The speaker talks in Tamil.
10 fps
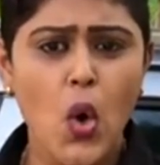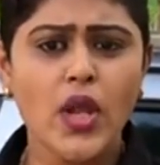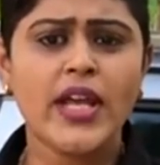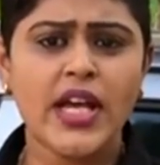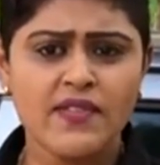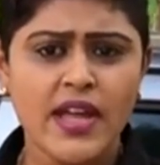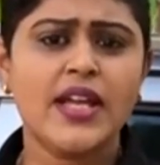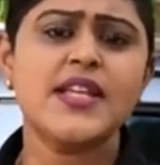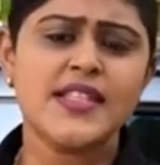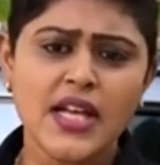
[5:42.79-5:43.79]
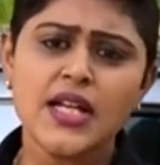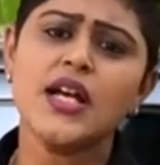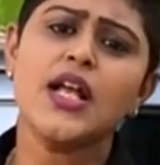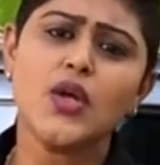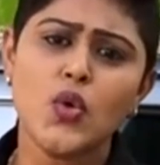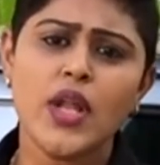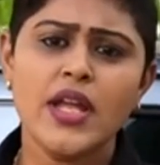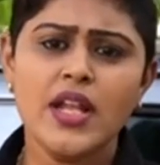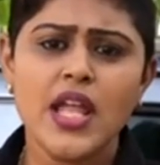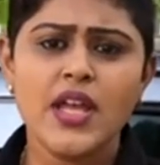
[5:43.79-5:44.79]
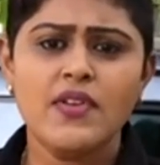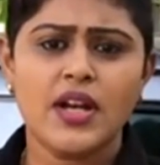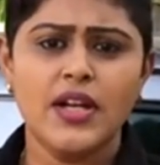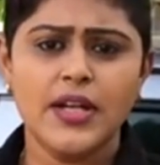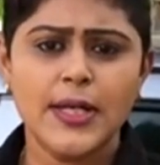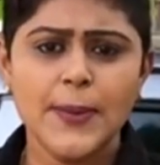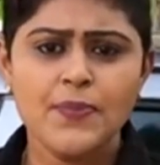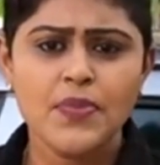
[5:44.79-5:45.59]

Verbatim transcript: கோரிக்கை வைக்க சங்கங்கள் கூட இல்லை இவர்களுக்கு